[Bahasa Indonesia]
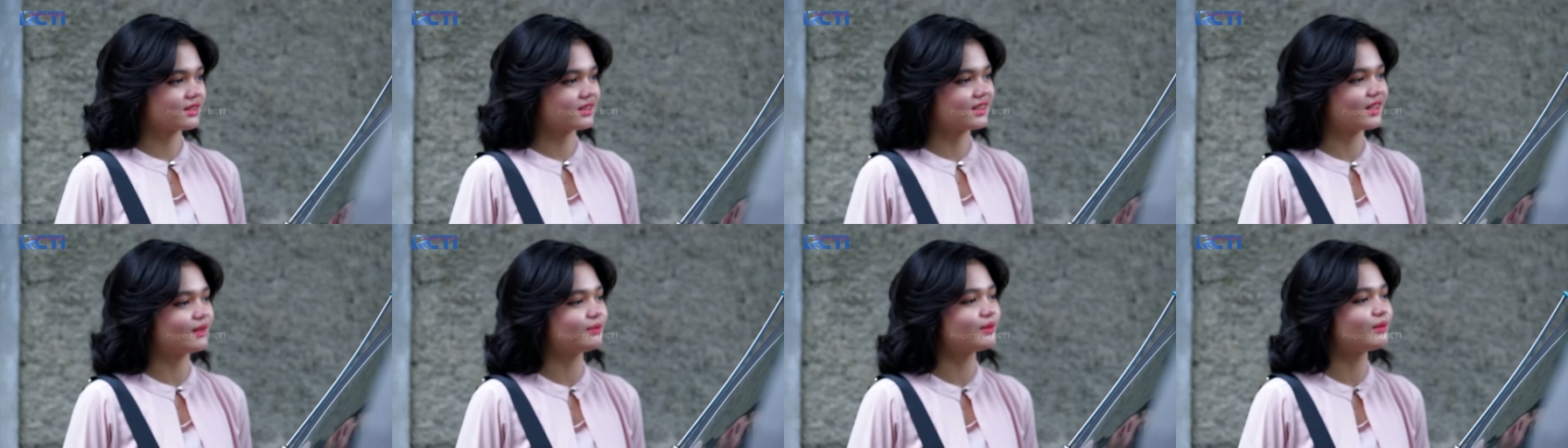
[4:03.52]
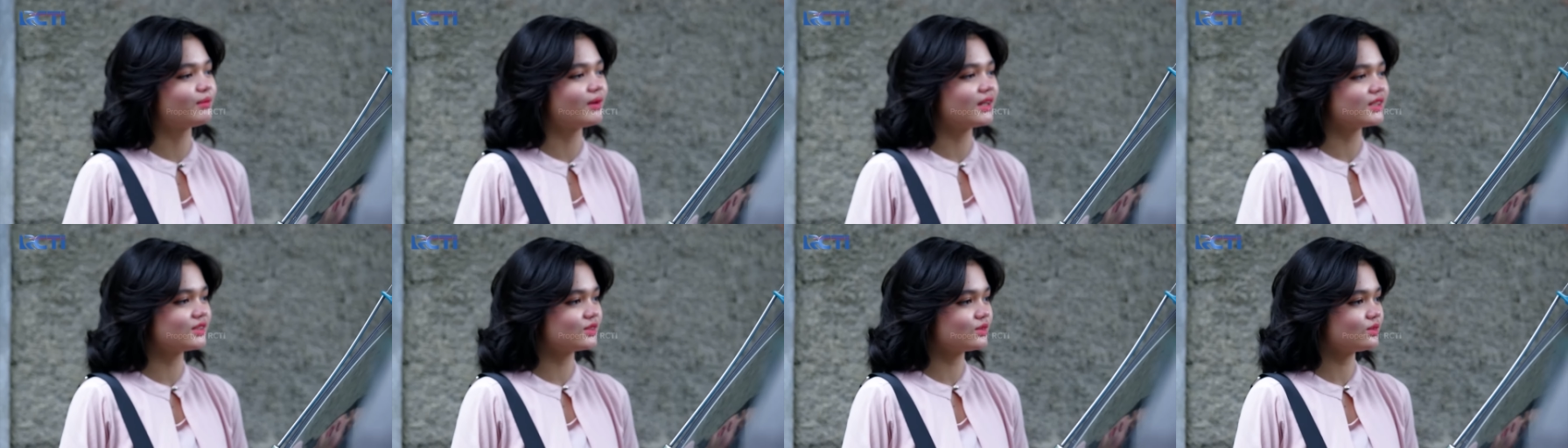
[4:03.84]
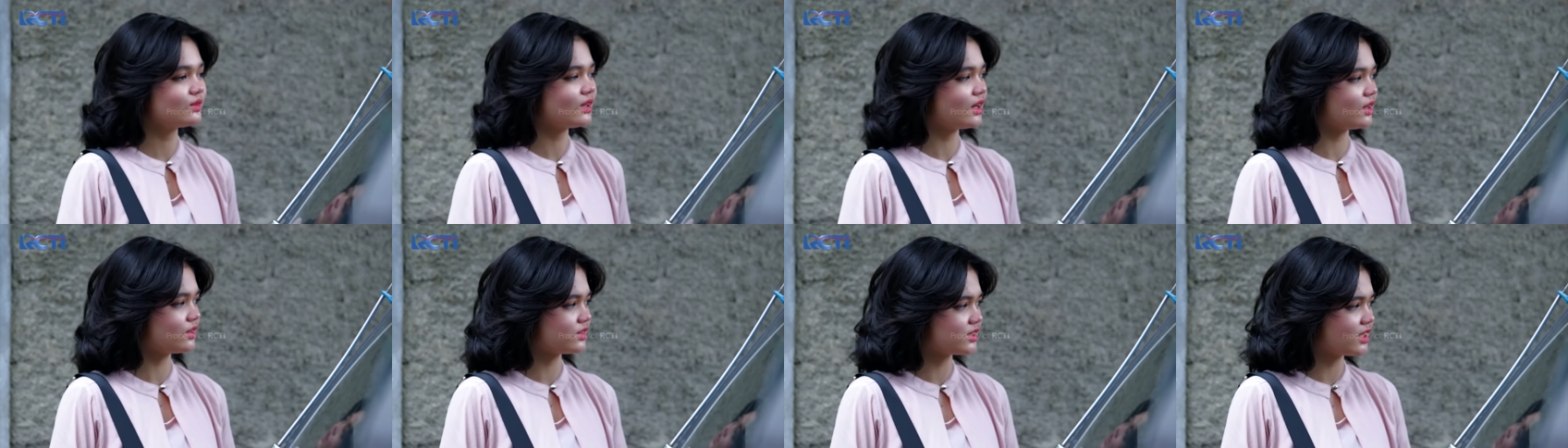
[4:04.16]
kenapa
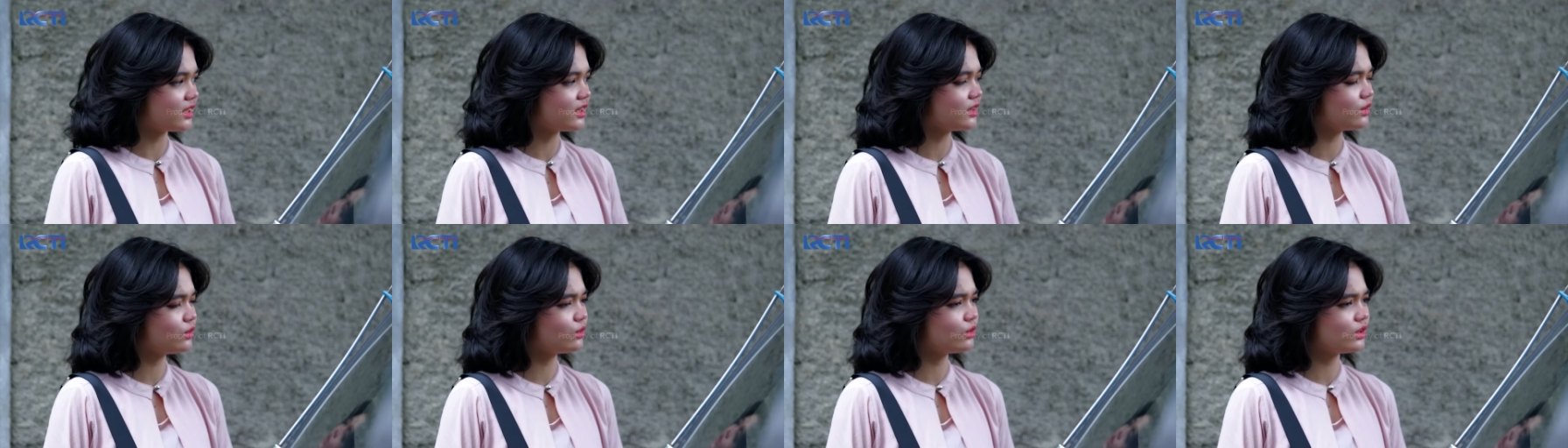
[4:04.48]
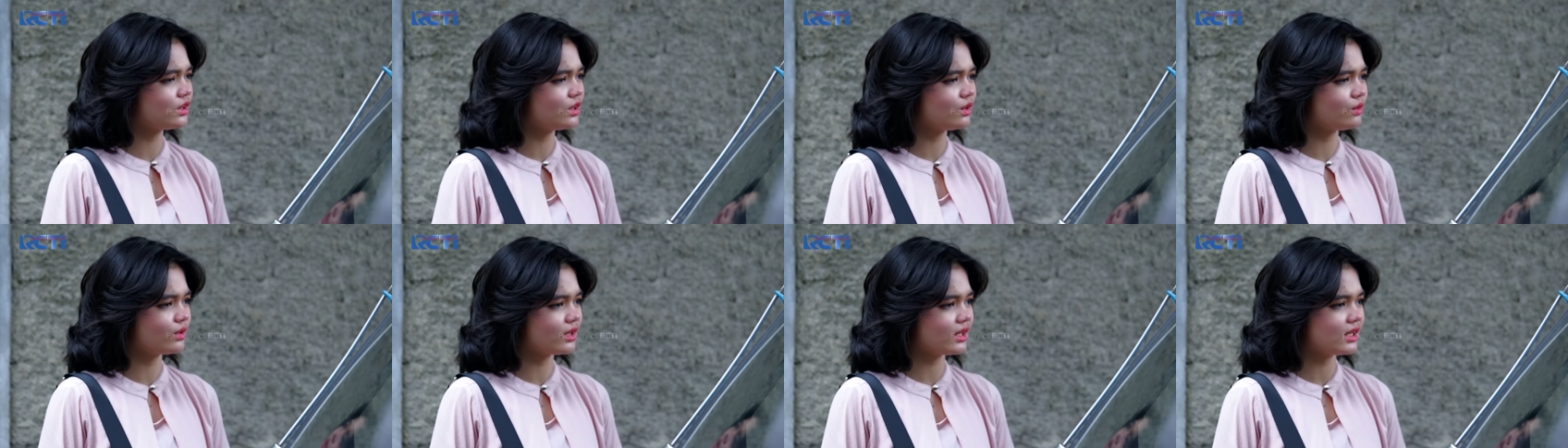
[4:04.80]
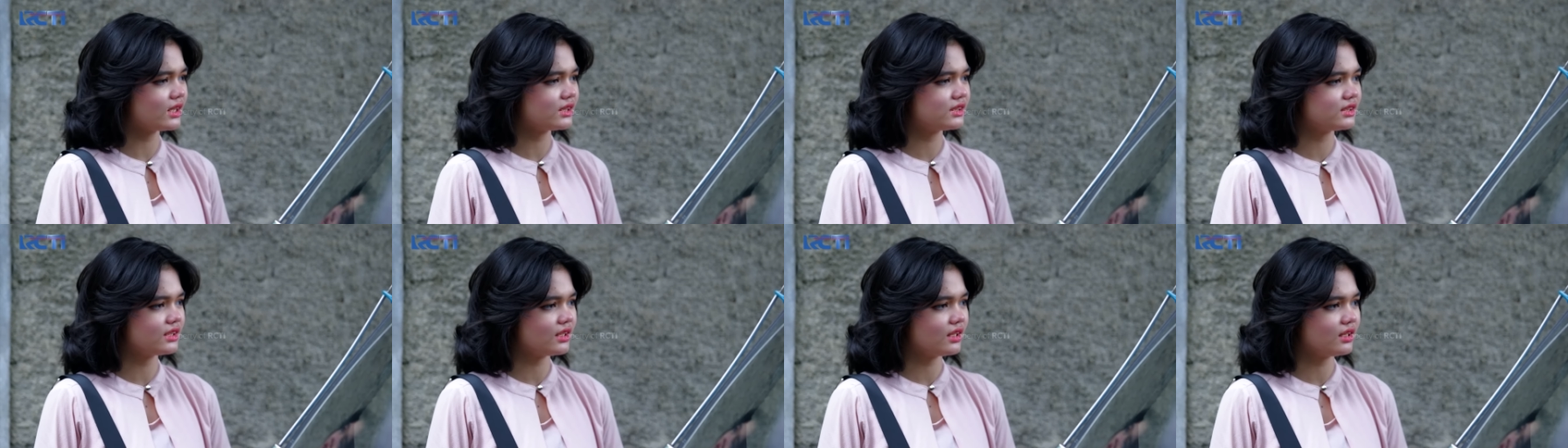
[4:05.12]
masuk habis saya tunggu di luar
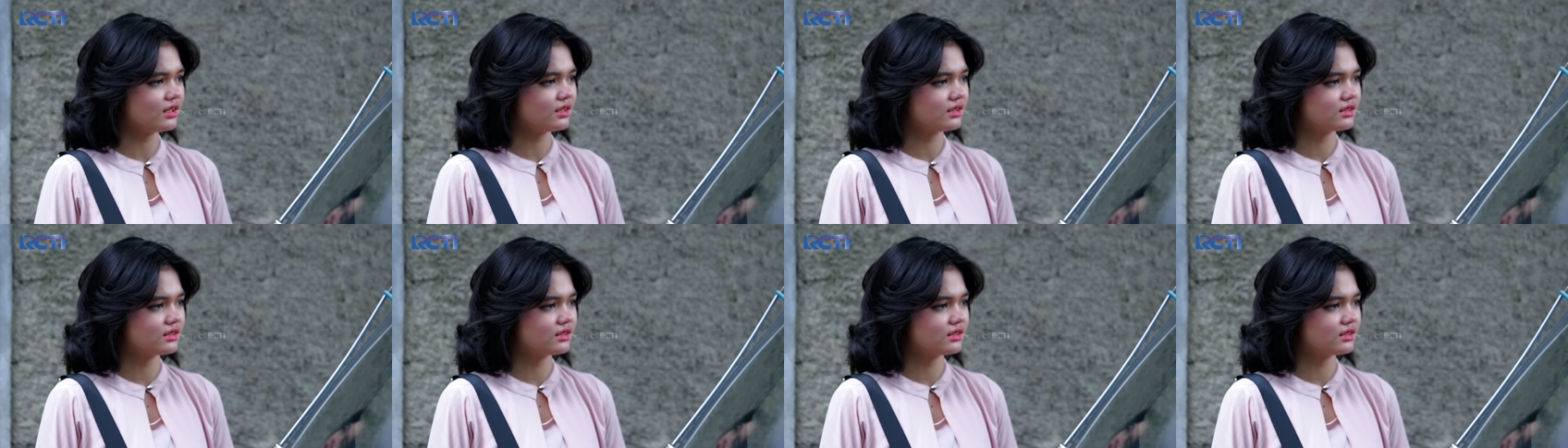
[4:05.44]
aja